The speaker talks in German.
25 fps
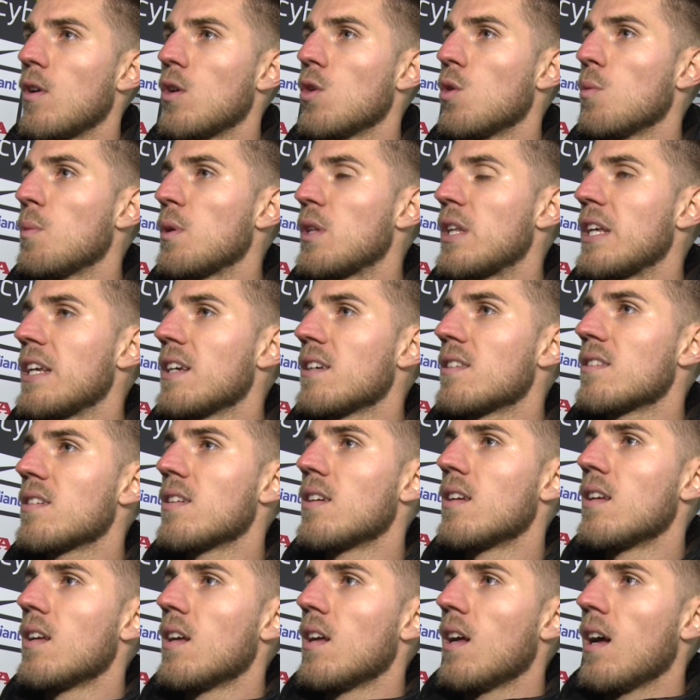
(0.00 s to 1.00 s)
wollen unbedingt
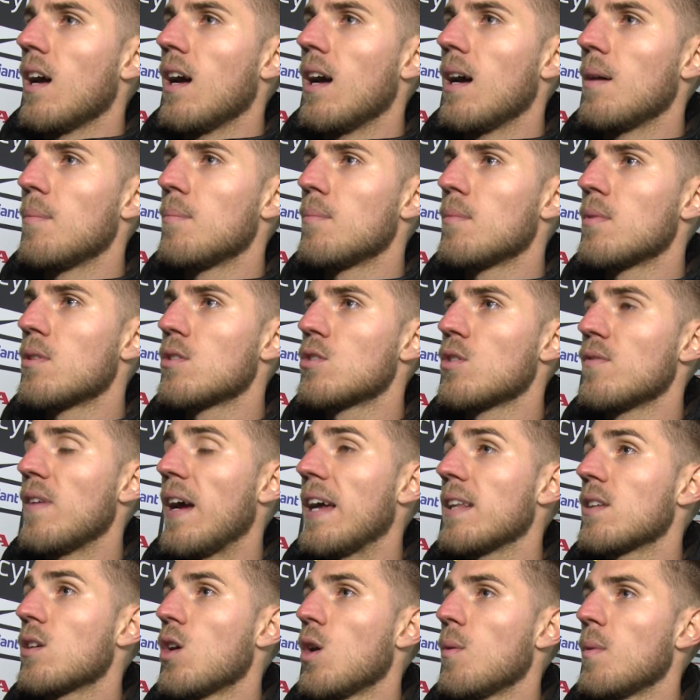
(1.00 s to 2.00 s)
ähm, so
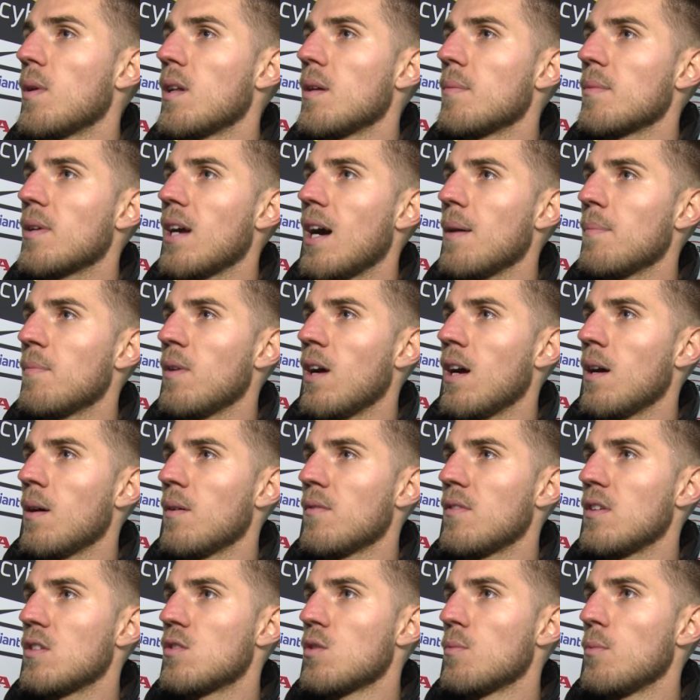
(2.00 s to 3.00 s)
weit kommen im Cup,
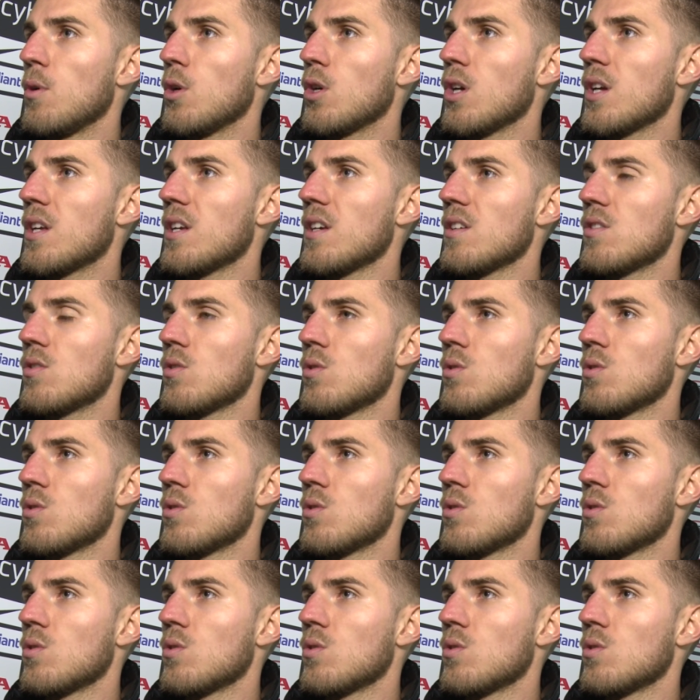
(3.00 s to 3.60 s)
äh, wie es nur möglich ist.